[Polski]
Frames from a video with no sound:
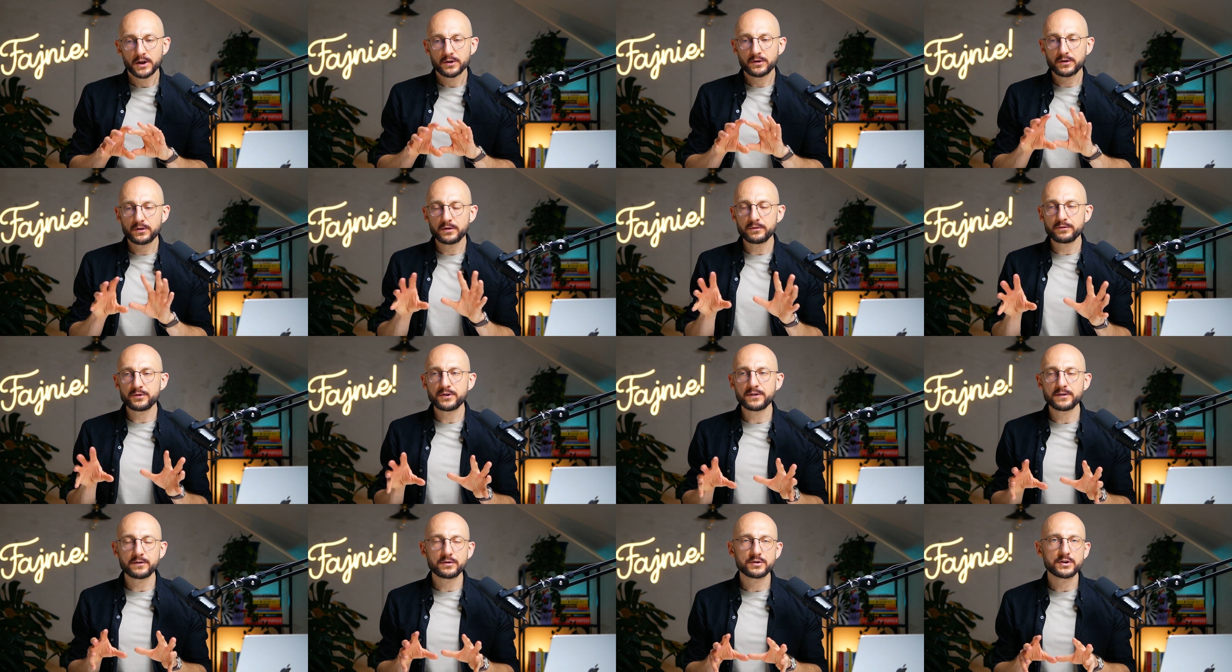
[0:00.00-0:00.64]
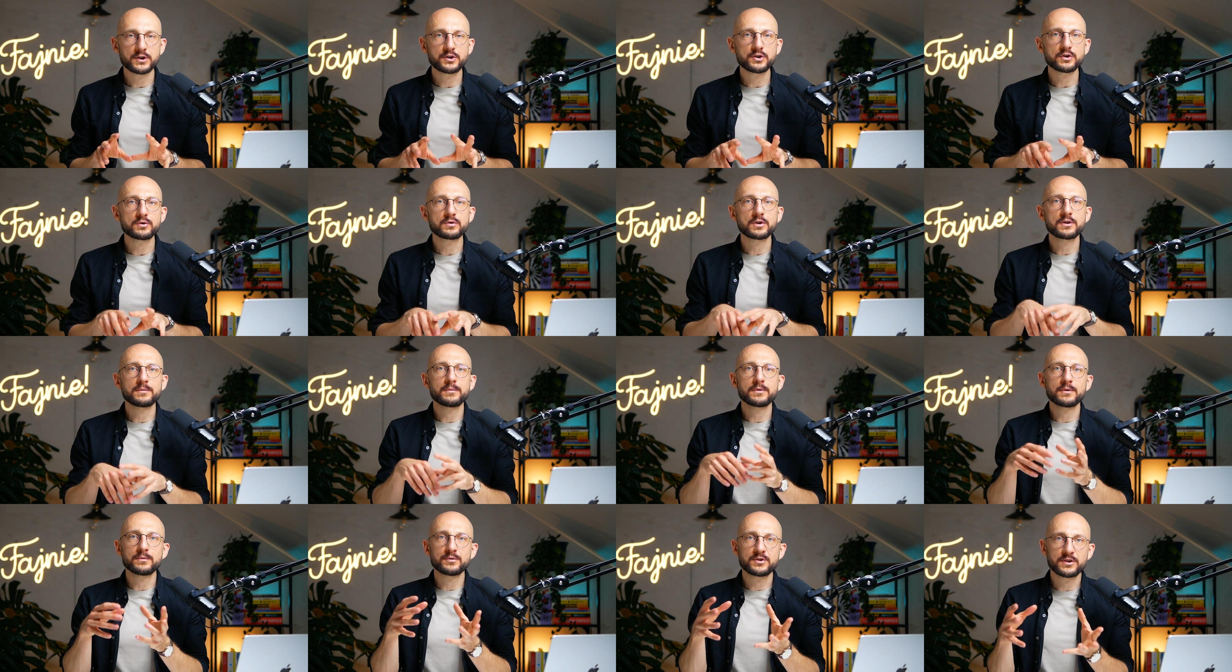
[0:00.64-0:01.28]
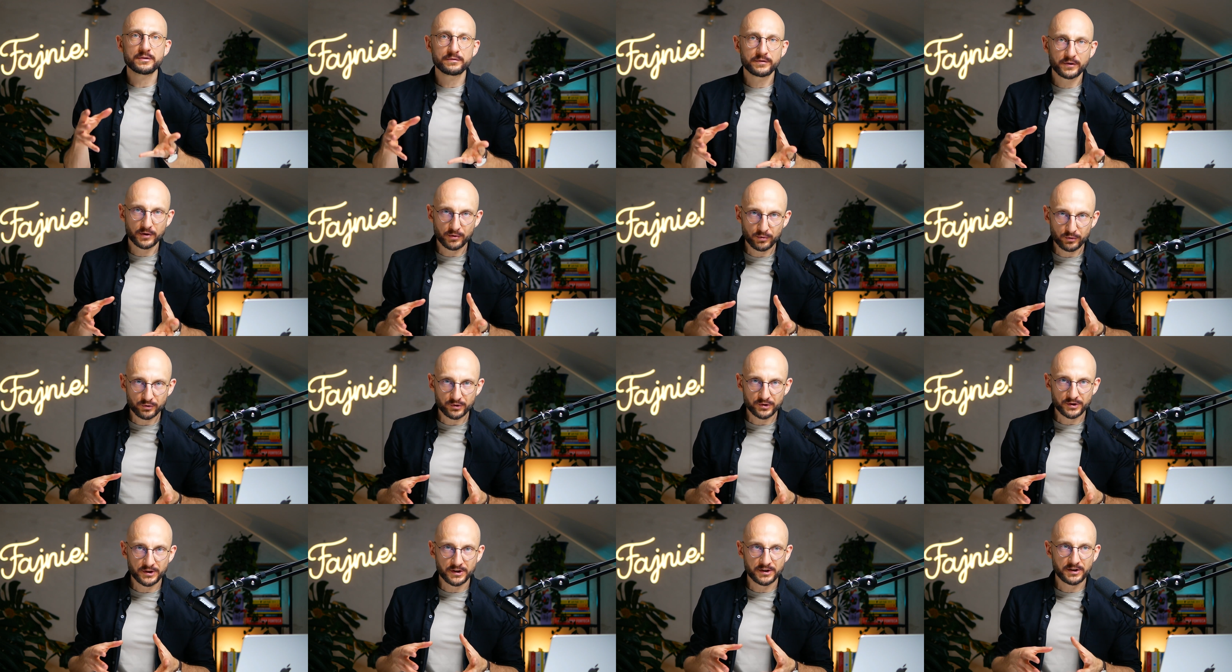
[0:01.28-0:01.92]
To są wszystko rzeczy, które mogą cię
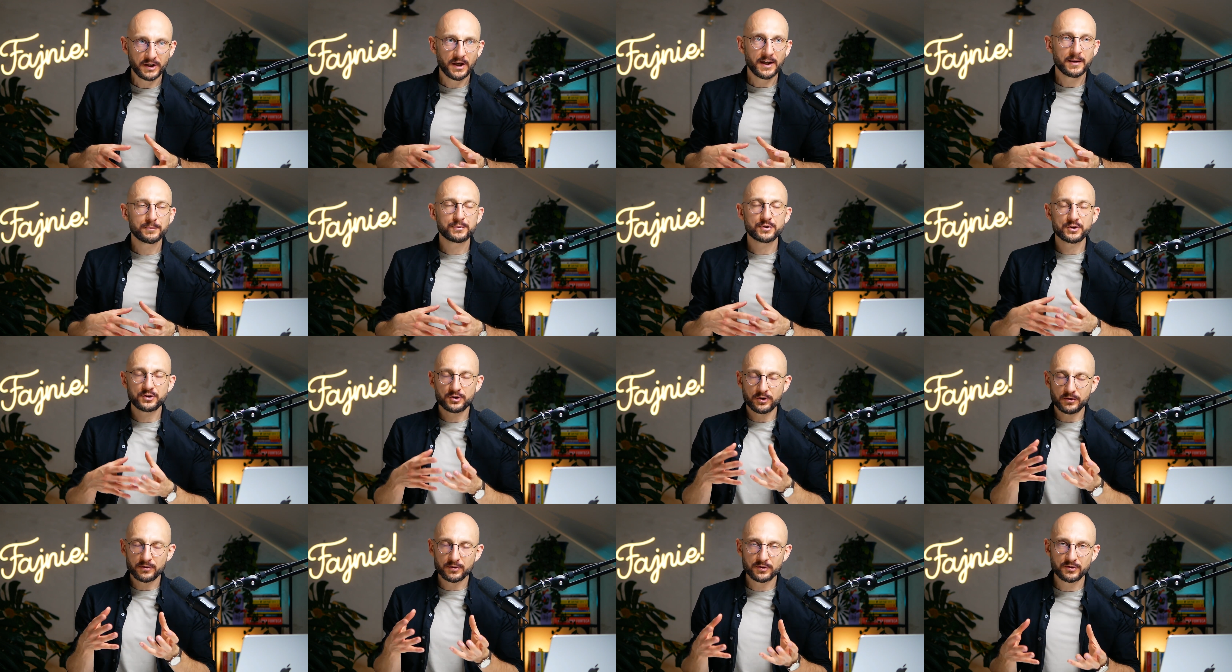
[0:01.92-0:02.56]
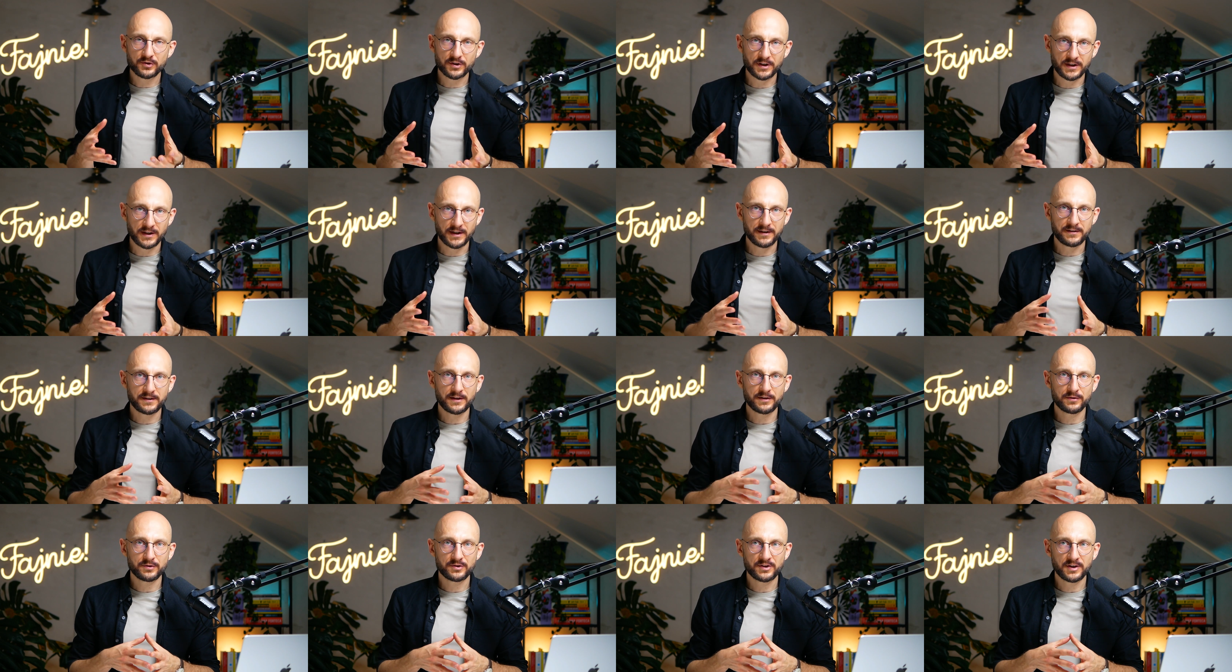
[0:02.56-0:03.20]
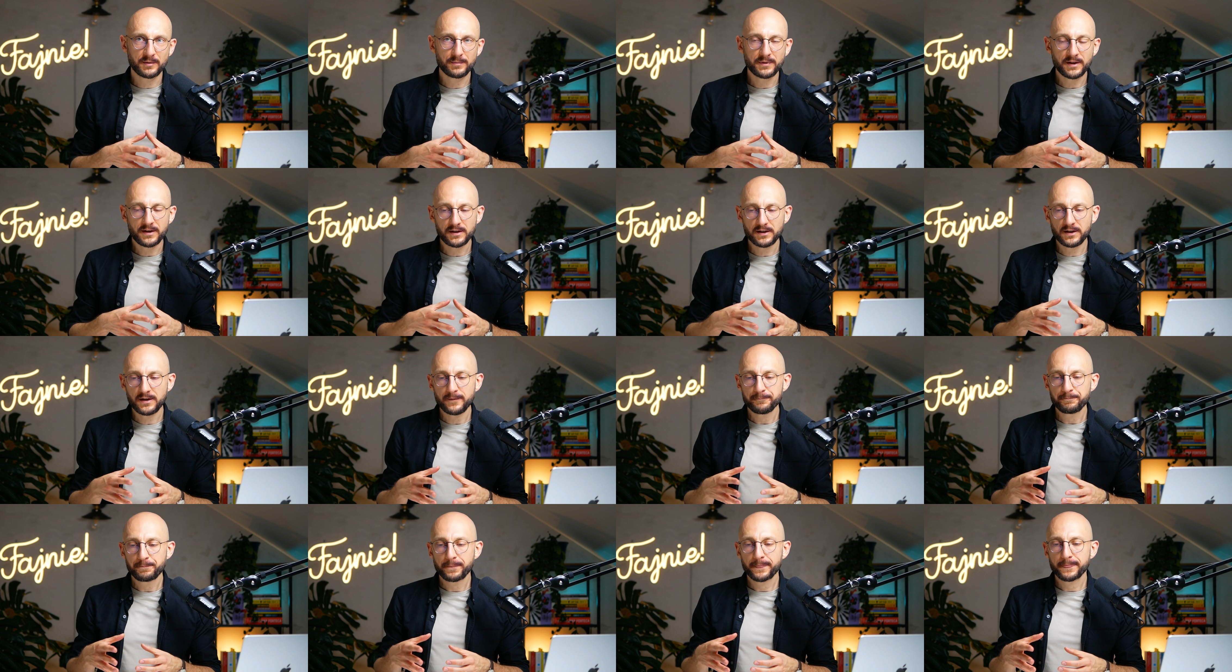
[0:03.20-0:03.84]
wyróżnić, przyciągnąć klienta do siebie
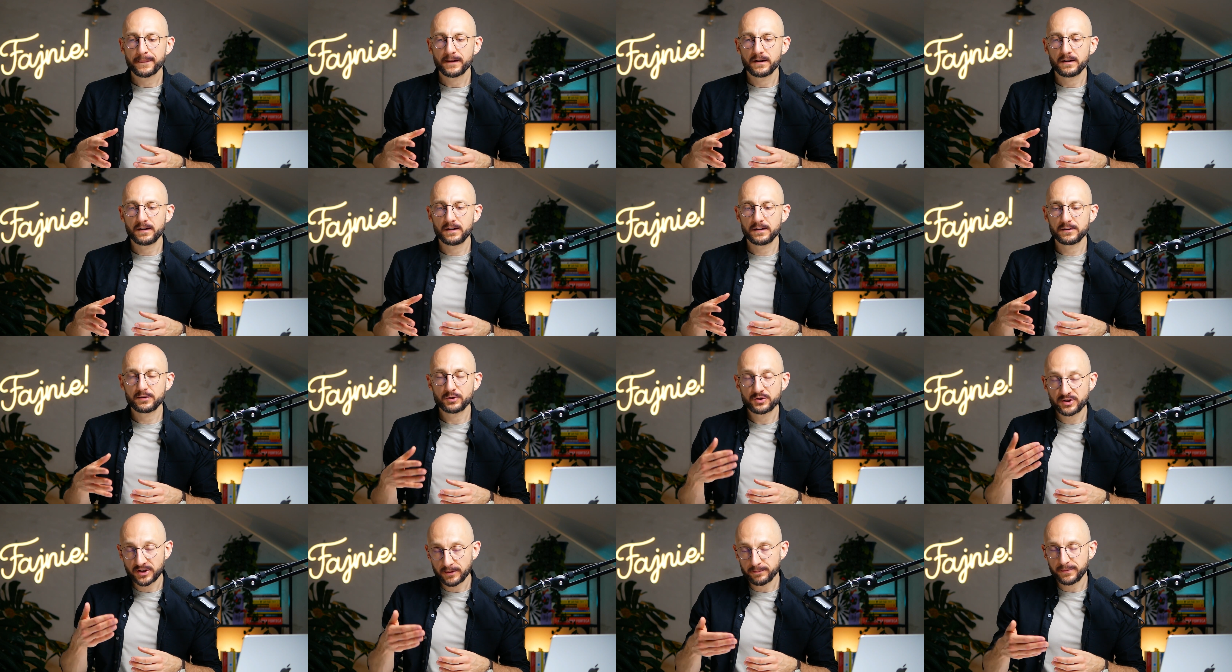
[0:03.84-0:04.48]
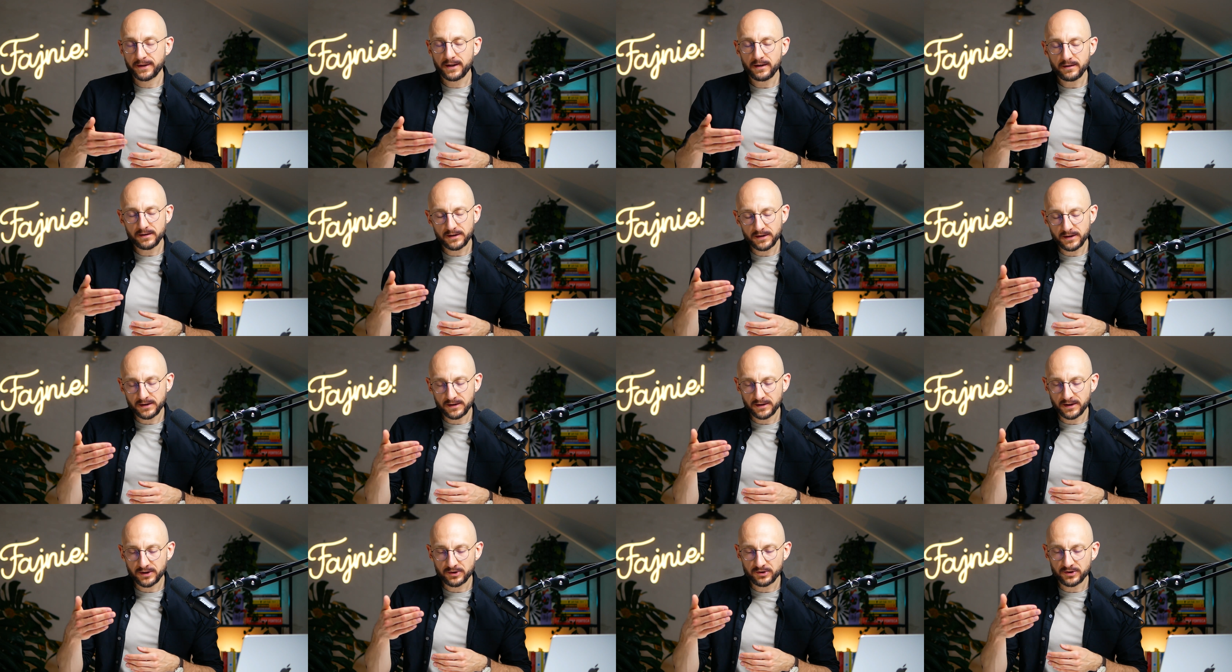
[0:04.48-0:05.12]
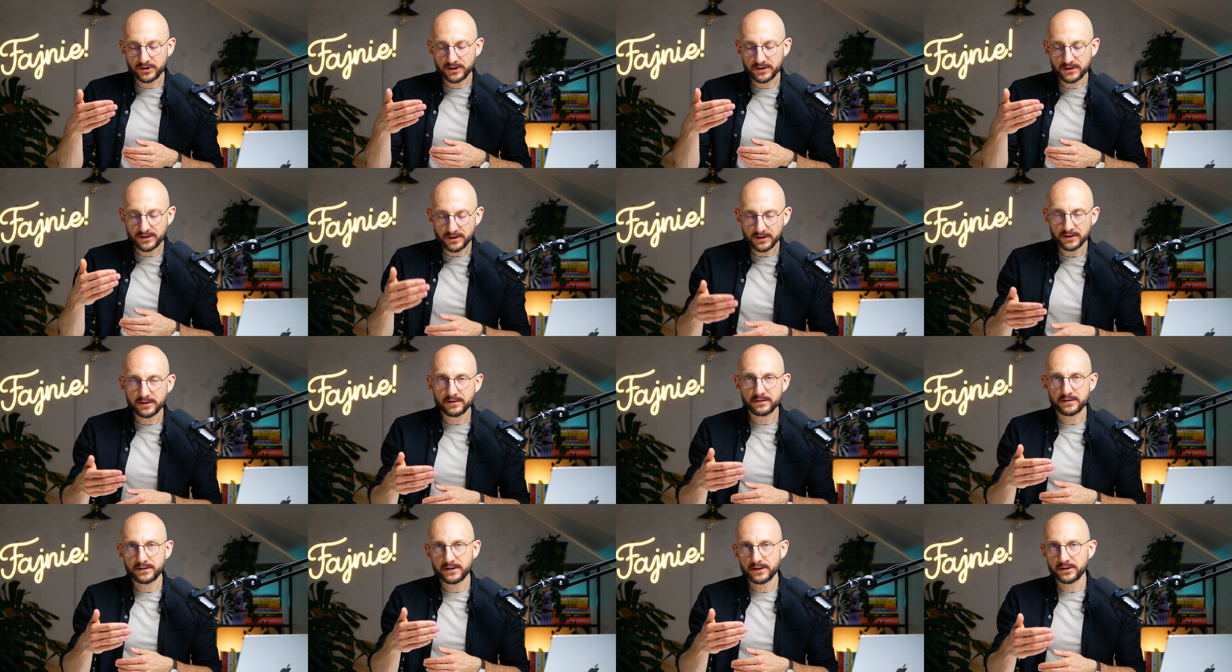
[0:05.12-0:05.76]
i e, do ciebie i jeśli
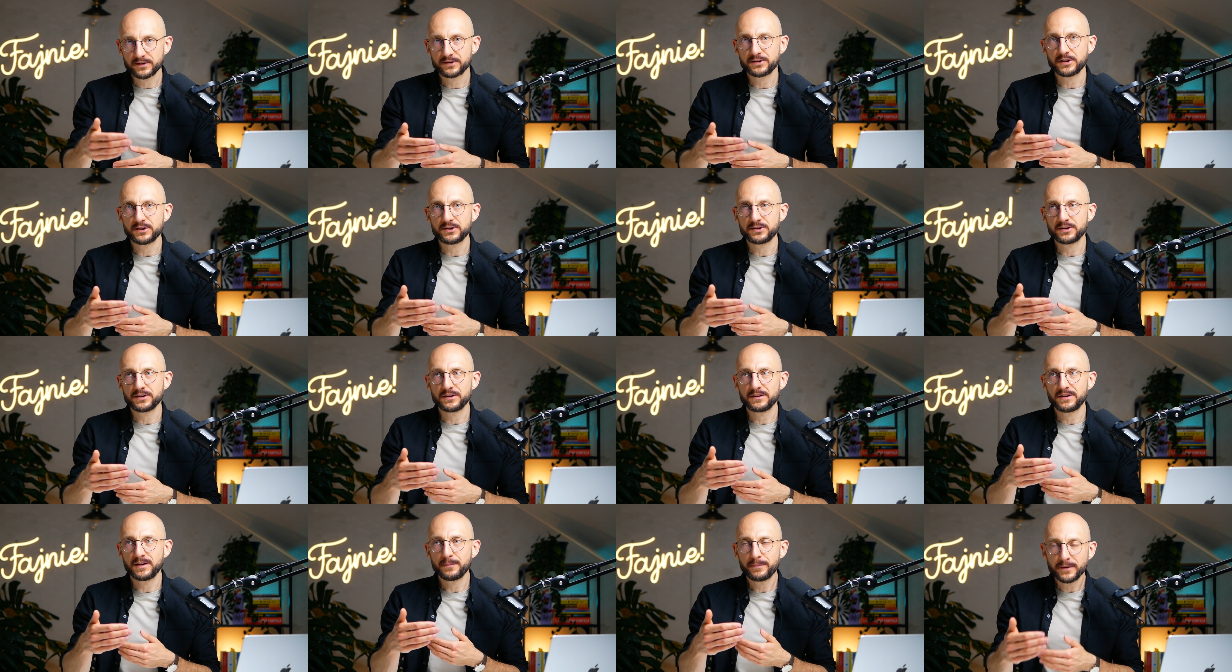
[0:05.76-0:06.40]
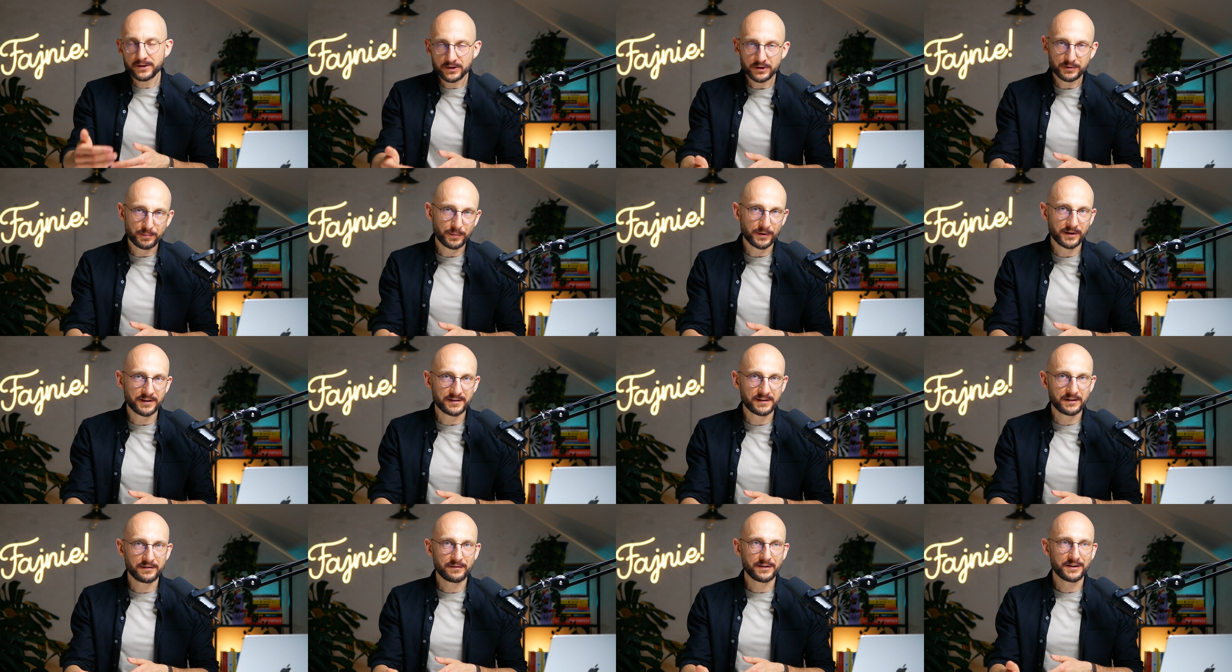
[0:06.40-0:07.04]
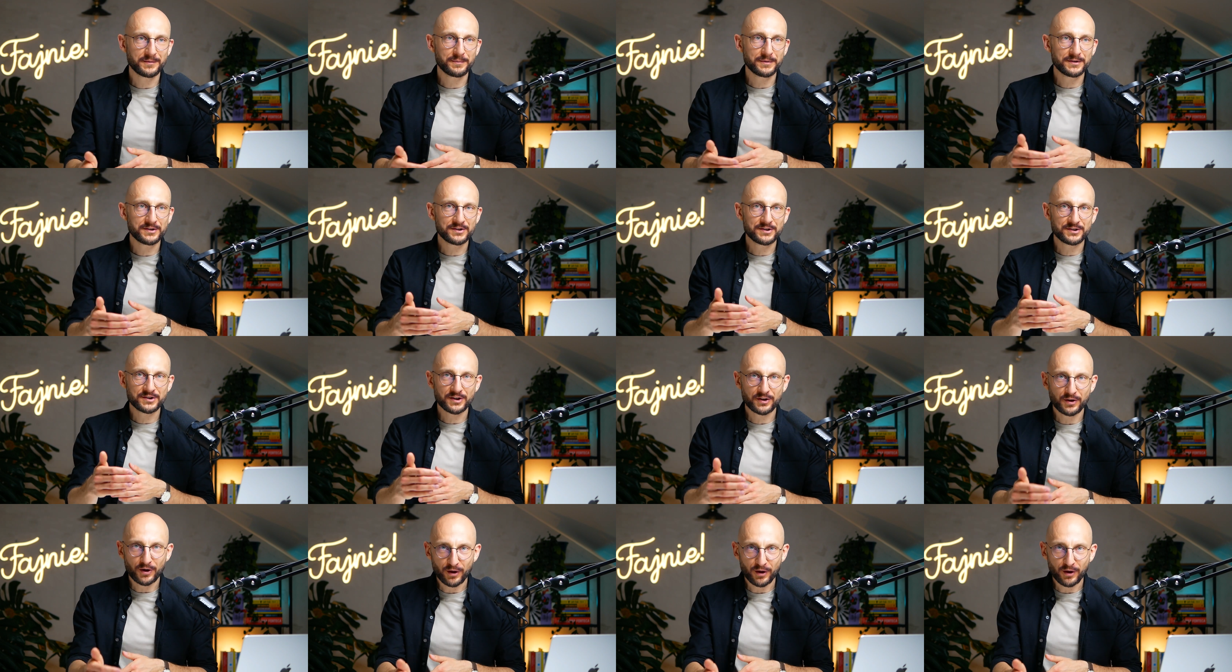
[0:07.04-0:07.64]
ty tych rzeczy nie będziesz pokazywać, będziesz się